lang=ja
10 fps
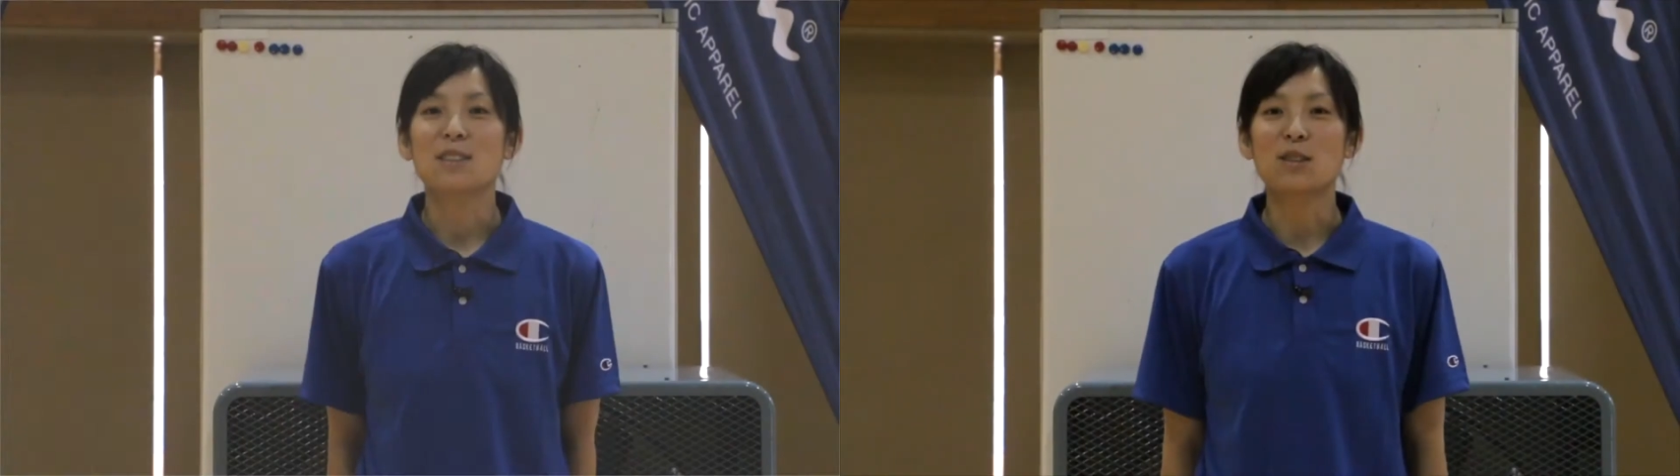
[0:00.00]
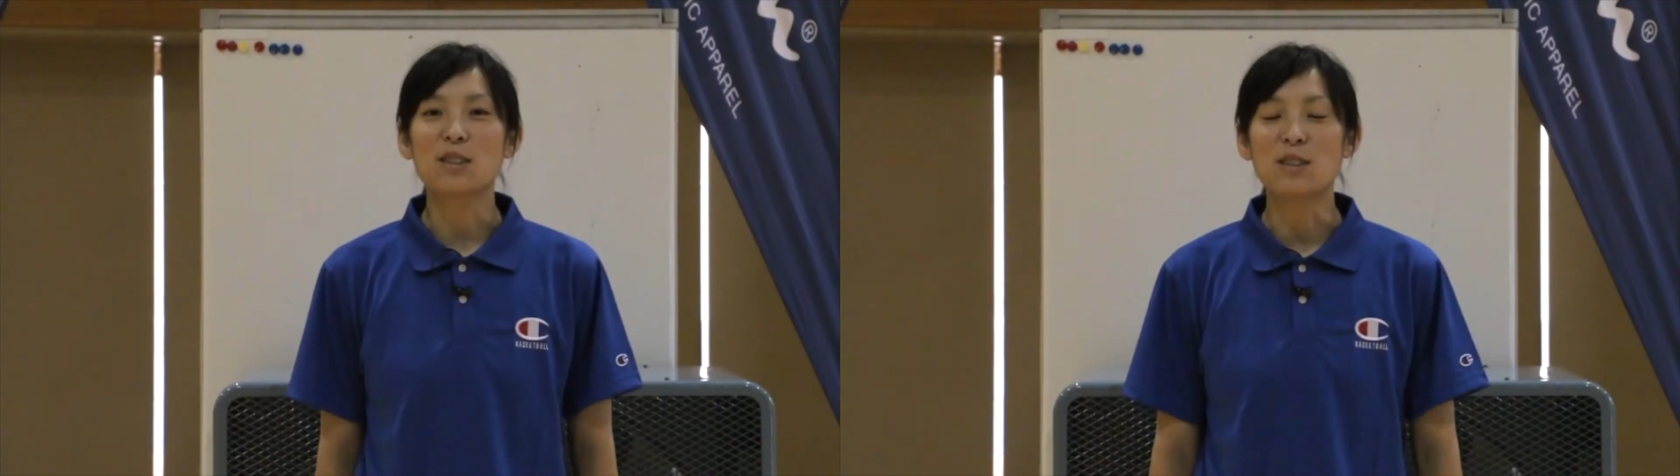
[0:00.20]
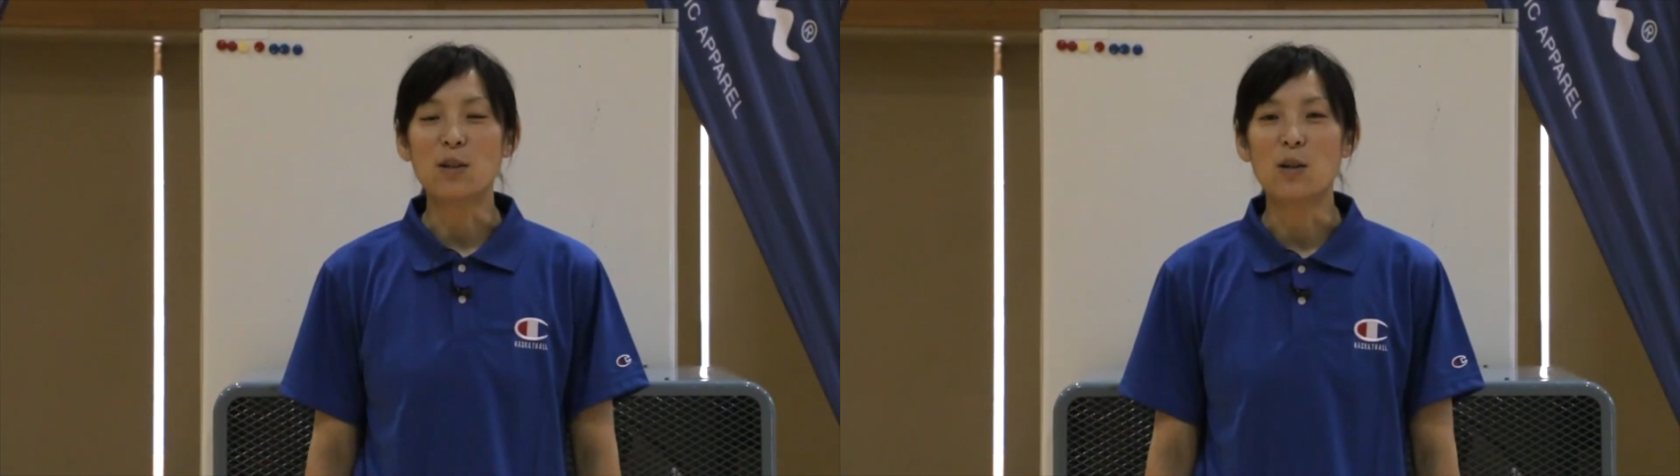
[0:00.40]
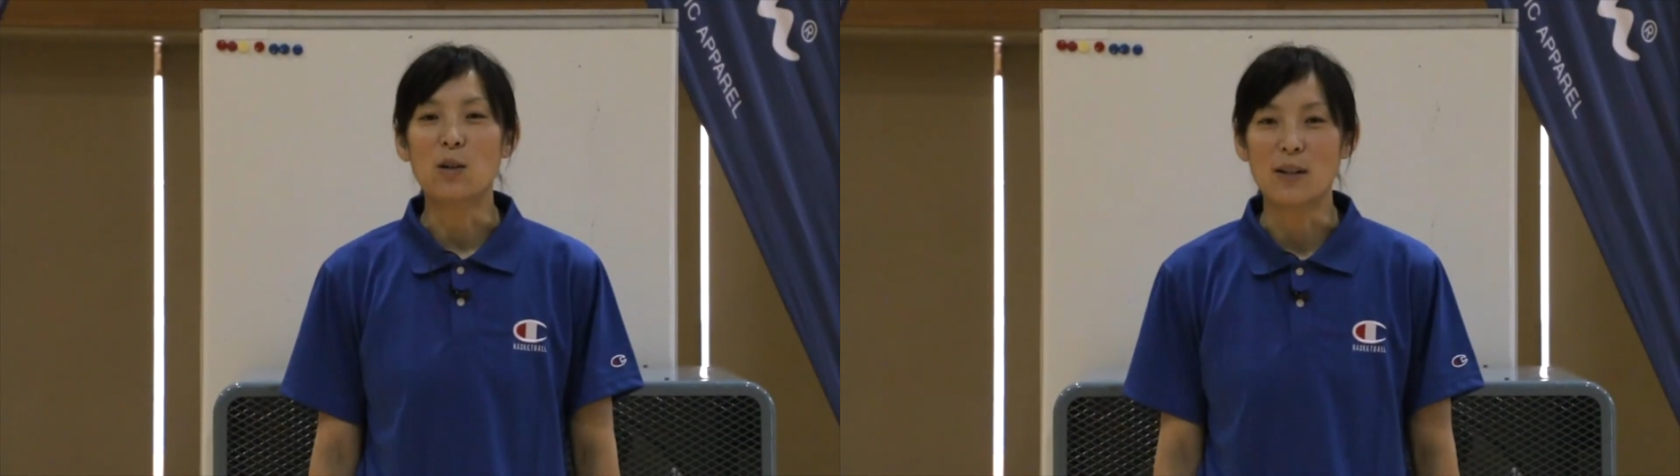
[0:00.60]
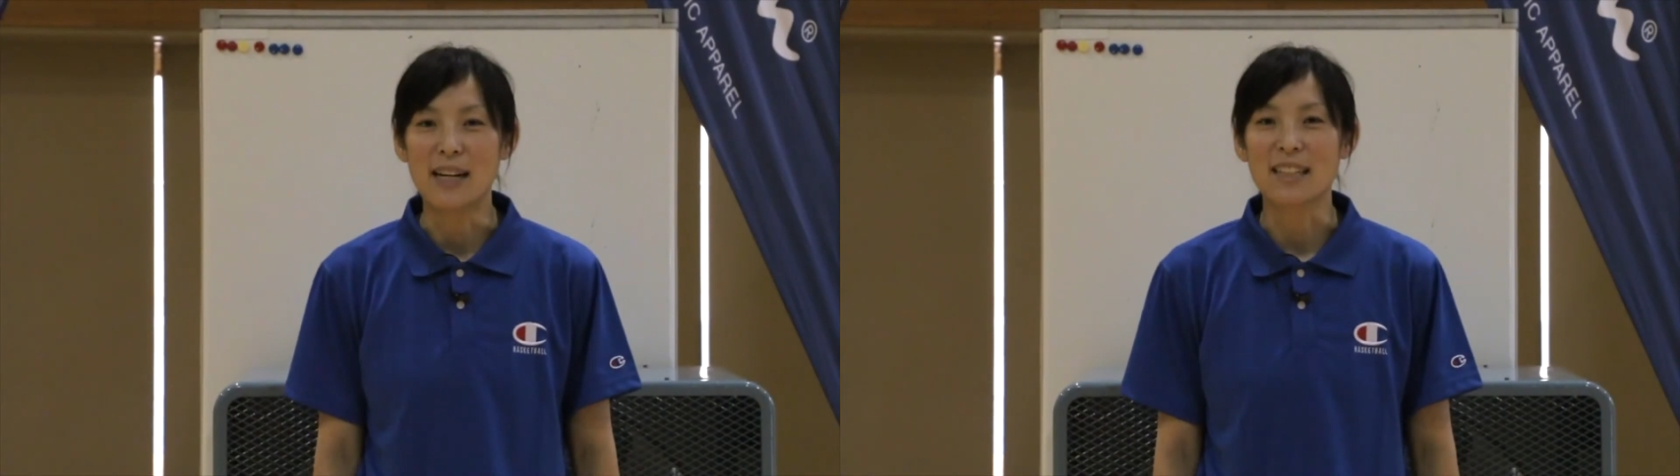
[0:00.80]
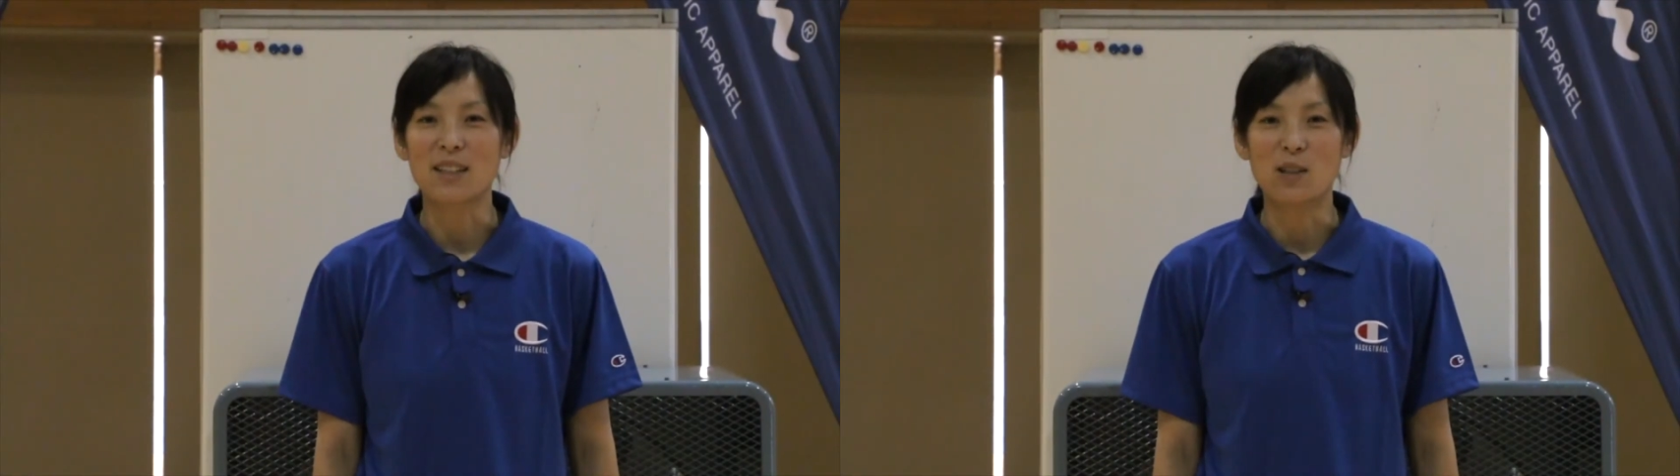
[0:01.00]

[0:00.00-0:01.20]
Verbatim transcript: 女子の方は今日